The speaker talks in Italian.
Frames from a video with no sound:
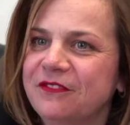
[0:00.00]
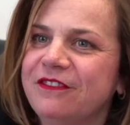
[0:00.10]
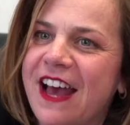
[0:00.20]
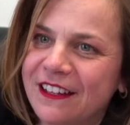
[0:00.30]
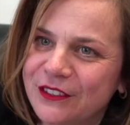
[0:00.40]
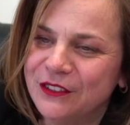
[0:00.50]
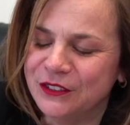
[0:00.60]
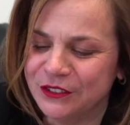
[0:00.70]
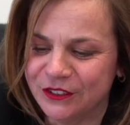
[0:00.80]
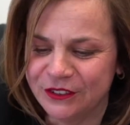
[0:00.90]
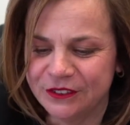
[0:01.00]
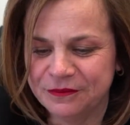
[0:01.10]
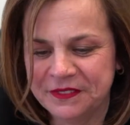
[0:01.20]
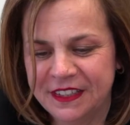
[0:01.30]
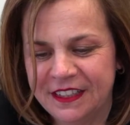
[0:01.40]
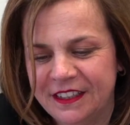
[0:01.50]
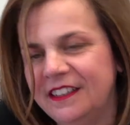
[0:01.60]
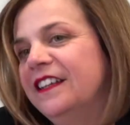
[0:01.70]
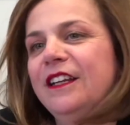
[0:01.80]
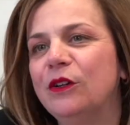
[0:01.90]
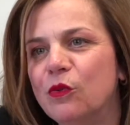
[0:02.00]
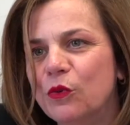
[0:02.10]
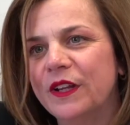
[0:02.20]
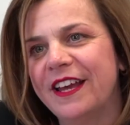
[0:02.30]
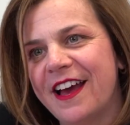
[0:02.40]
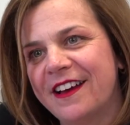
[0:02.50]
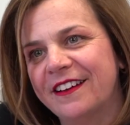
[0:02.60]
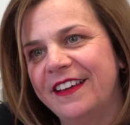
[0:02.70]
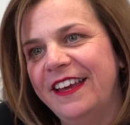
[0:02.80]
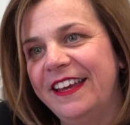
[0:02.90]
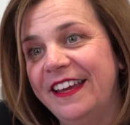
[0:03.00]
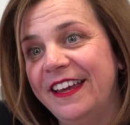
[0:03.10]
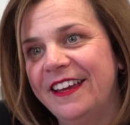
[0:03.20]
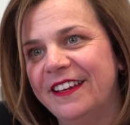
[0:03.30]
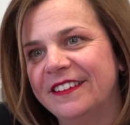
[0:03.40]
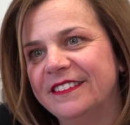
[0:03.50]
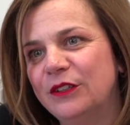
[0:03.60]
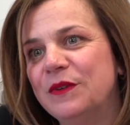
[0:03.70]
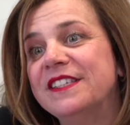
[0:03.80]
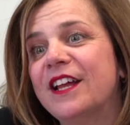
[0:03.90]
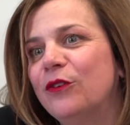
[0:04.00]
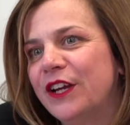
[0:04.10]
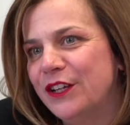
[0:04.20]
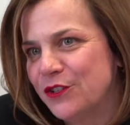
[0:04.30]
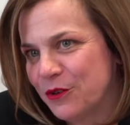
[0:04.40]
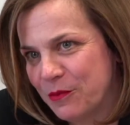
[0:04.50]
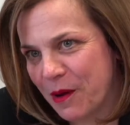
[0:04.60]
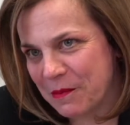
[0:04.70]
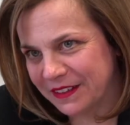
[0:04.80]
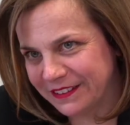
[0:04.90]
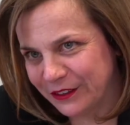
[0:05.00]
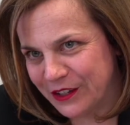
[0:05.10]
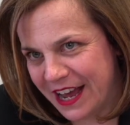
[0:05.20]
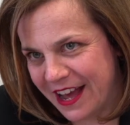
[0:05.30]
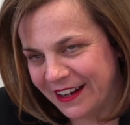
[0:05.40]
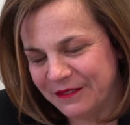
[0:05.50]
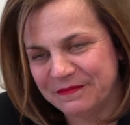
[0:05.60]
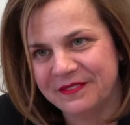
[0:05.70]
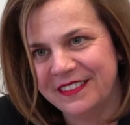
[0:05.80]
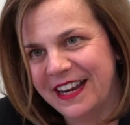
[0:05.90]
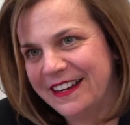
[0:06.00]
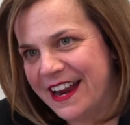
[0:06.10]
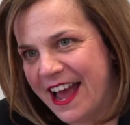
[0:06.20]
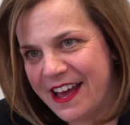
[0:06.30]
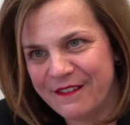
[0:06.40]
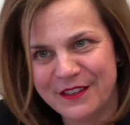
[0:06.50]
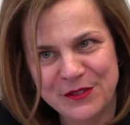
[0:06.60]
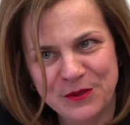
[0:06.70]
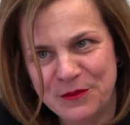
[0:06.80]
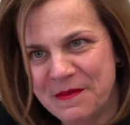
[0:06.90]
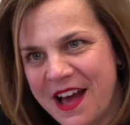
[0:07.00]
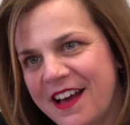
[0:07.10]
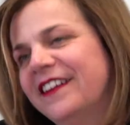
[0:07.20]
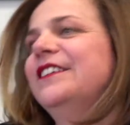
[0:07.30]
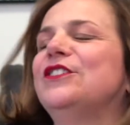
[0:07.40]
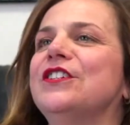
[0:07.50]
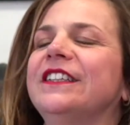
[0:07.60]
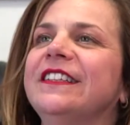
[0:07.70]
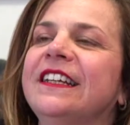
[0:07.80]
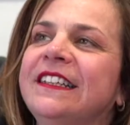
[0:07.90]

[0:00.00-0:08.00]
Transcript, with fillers: fatto in Liguria e di questa location un po' particolare, la nave sul mare, eccetera.